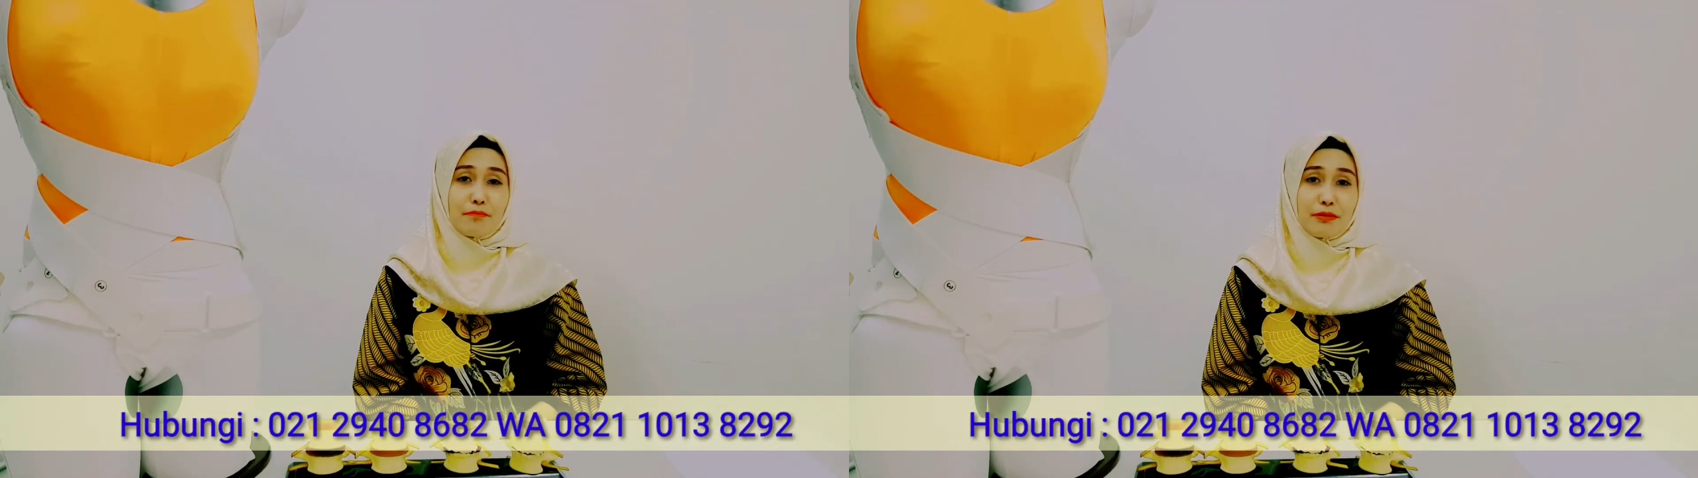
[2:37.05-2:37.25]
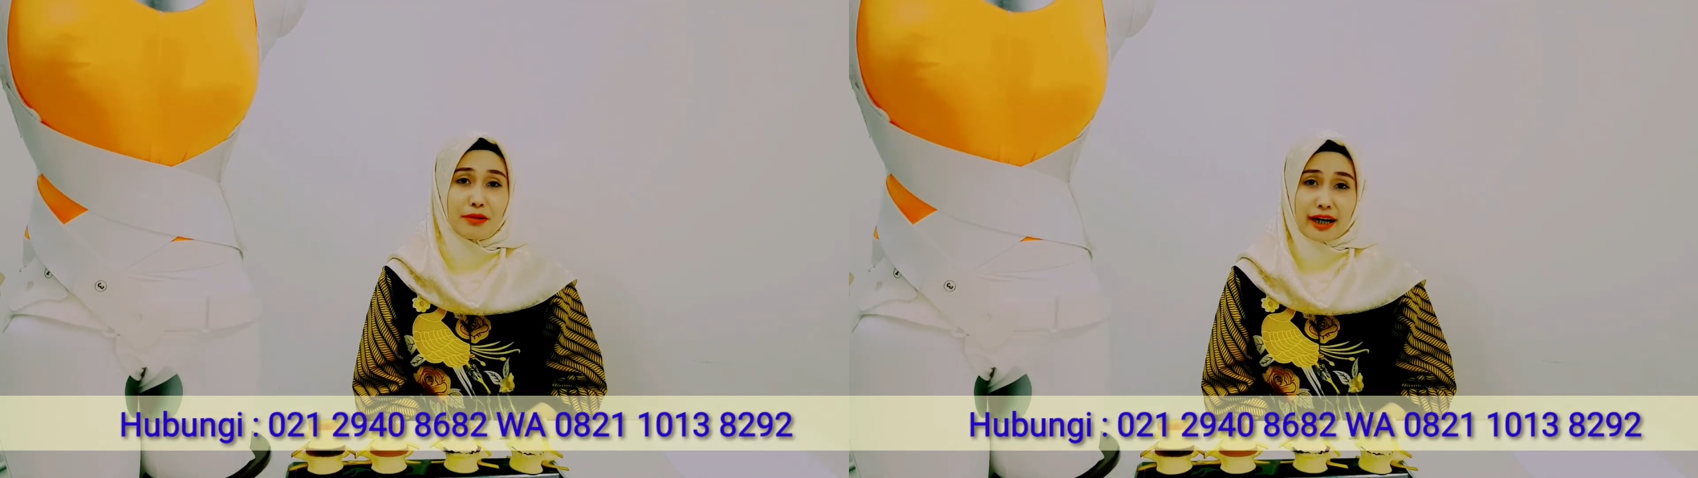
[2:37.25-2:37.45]

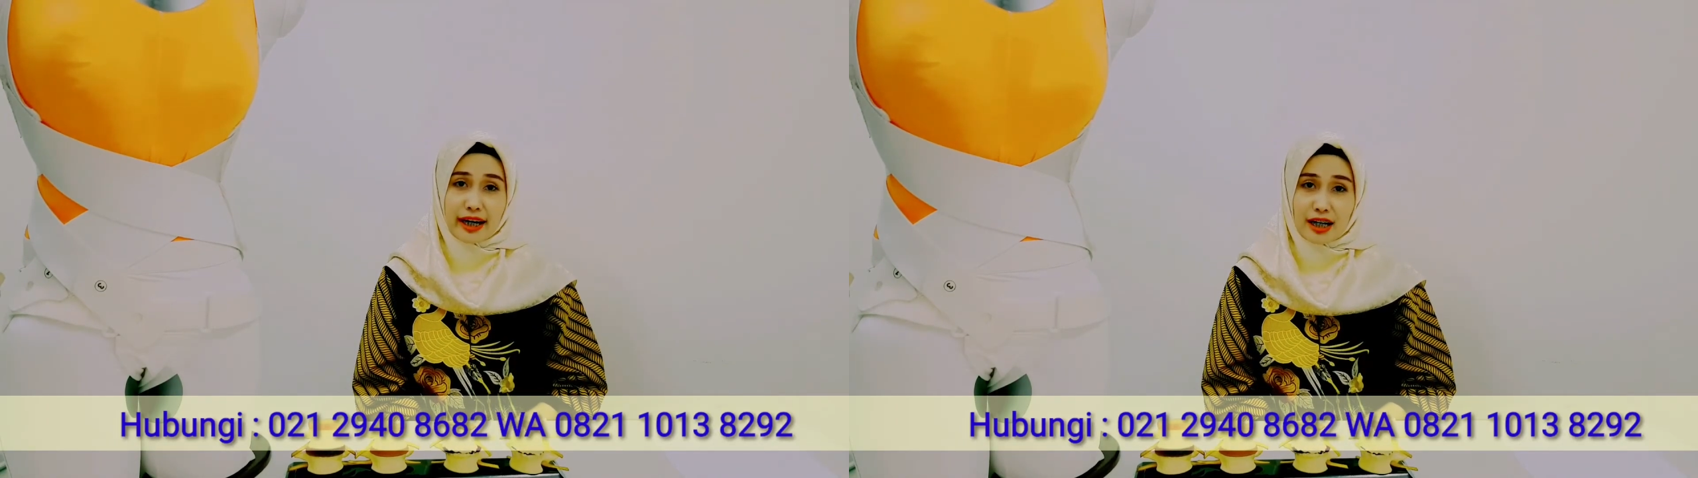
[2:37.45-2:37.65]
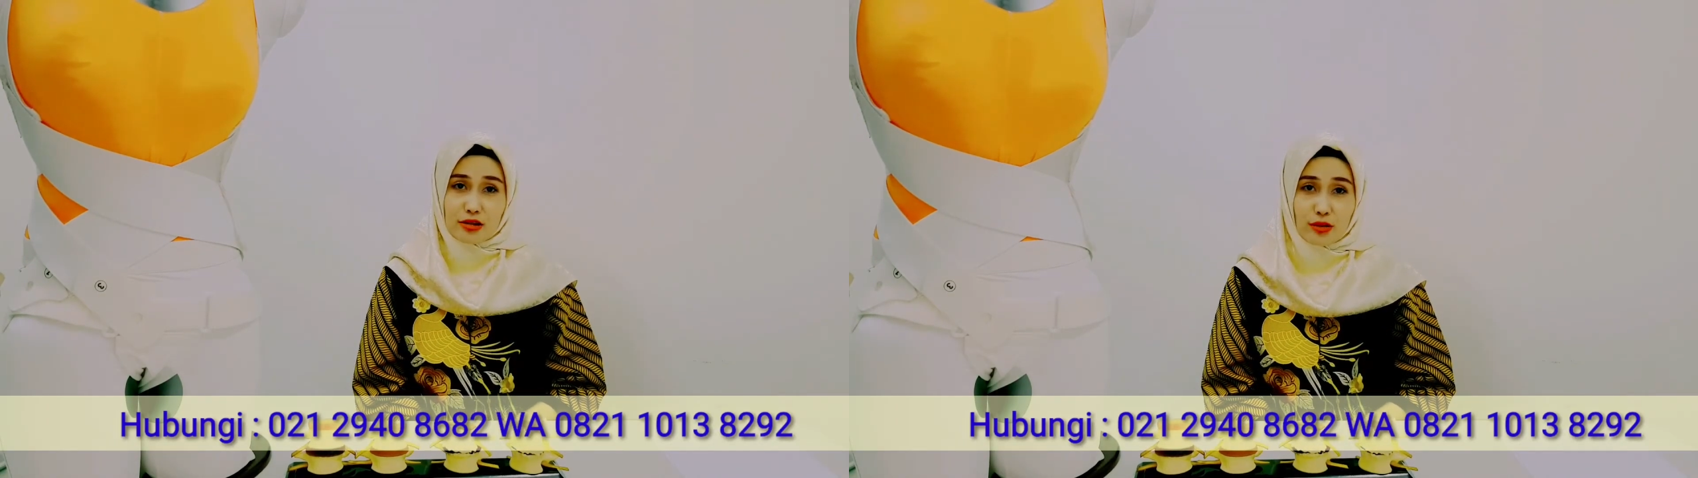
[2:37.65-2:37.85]

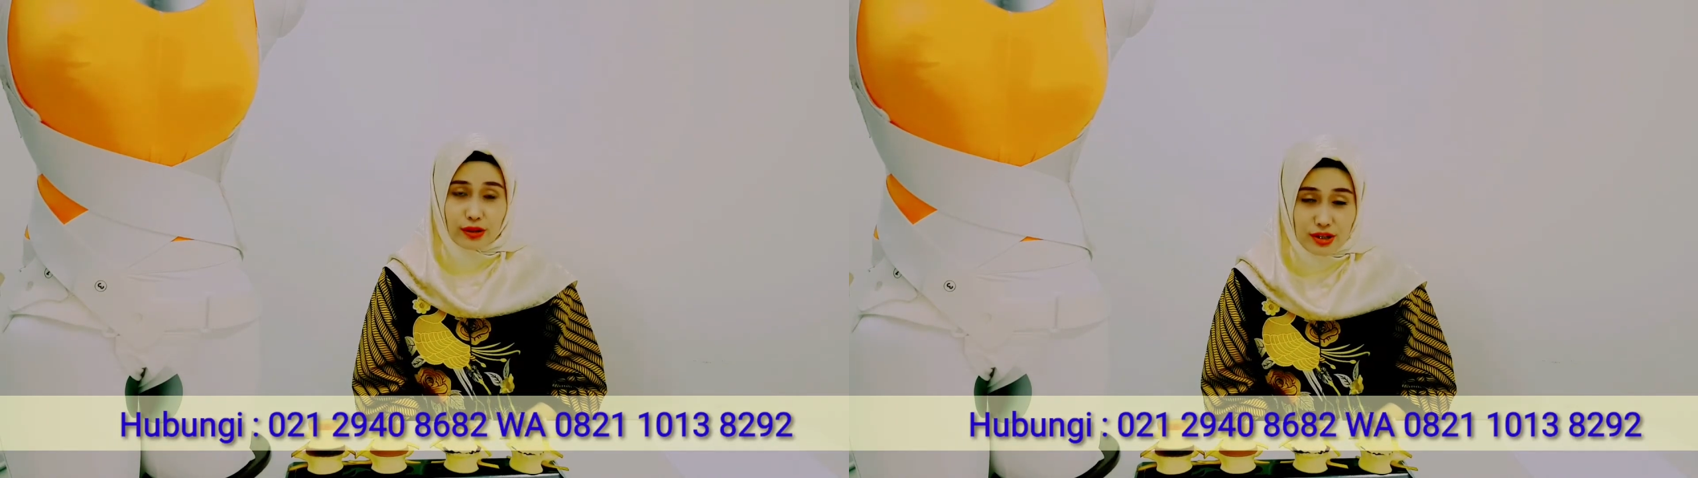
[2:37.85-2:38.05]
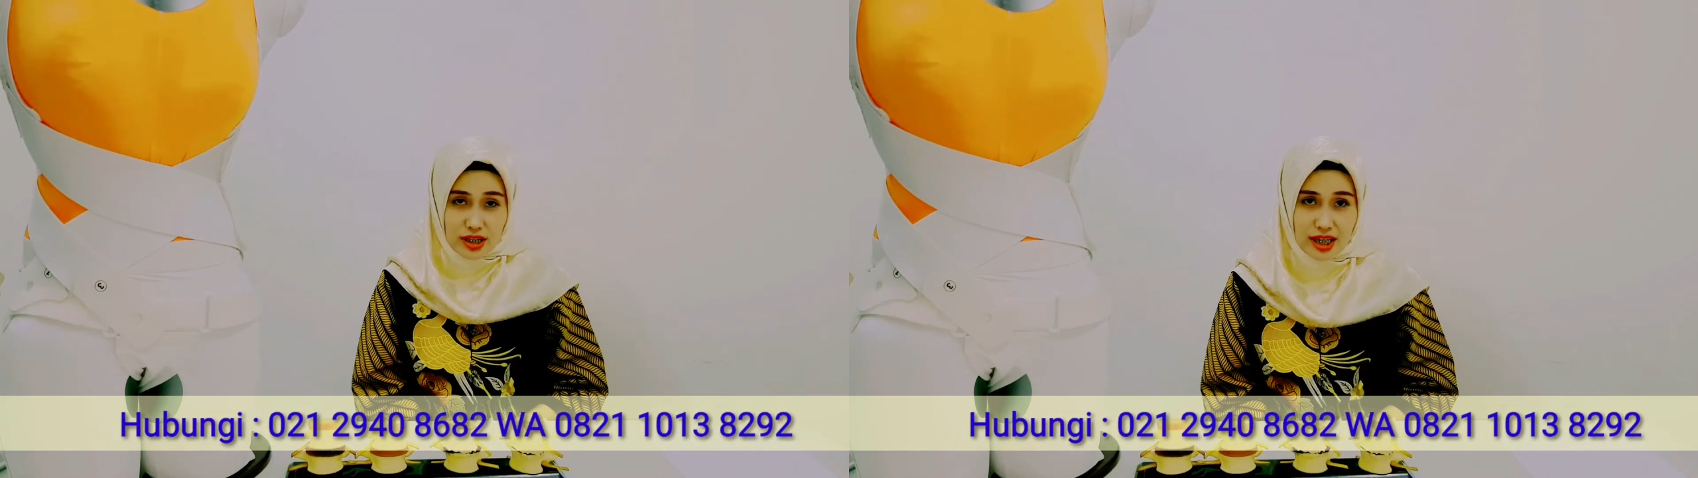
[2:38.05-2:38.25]
pemakaian
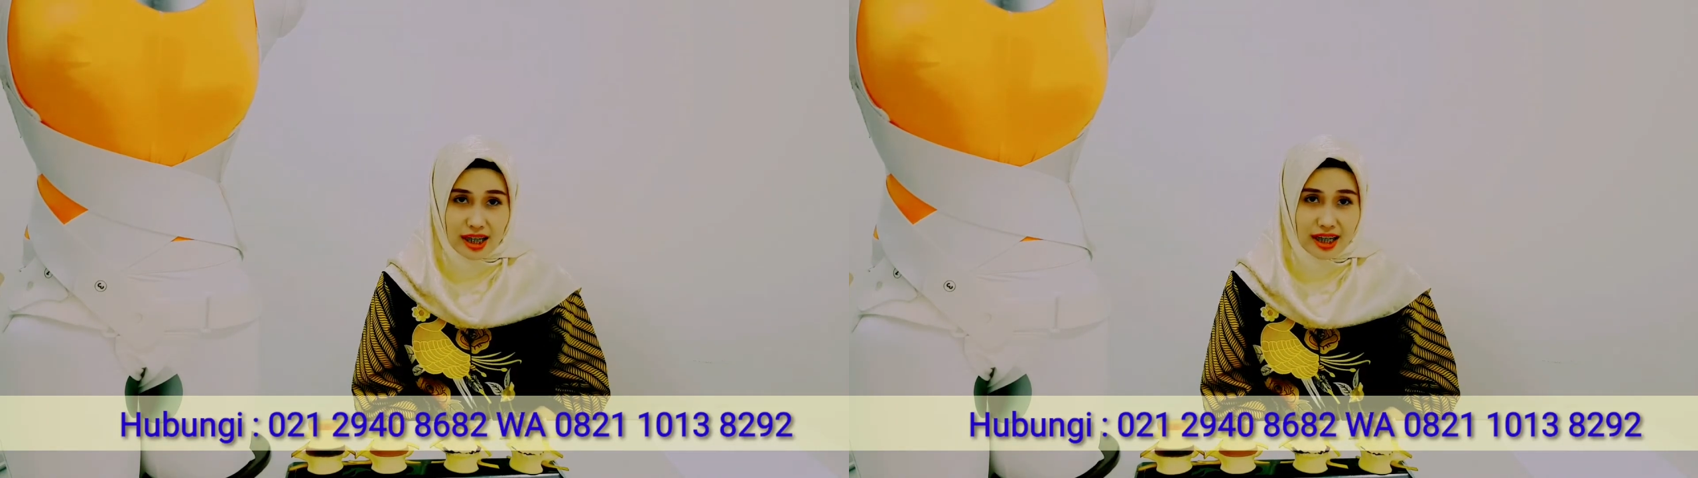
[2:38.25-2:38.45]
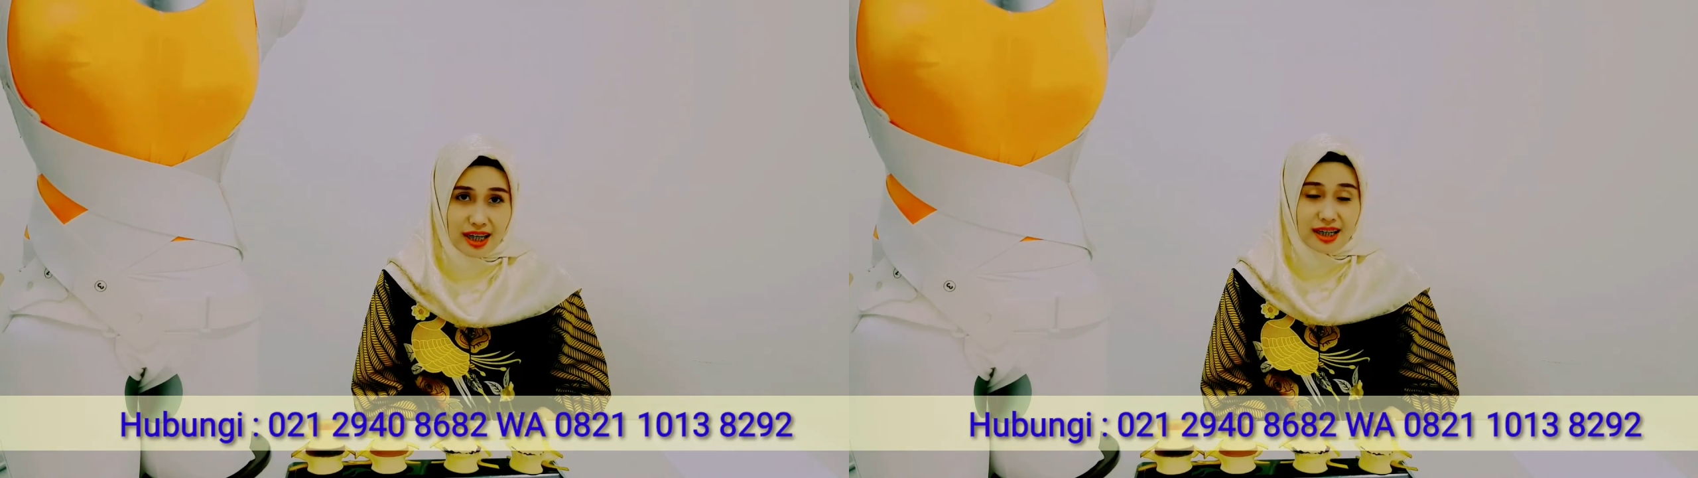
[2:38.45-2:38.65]
skoliosis
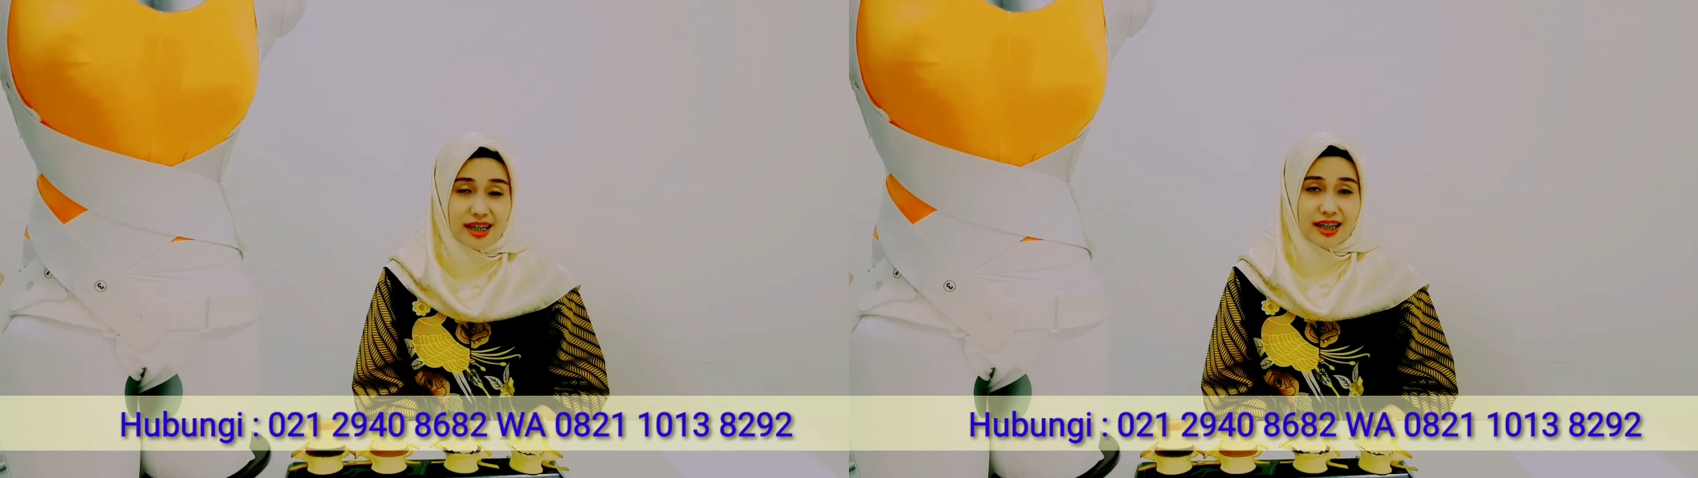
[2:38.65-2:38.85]
ini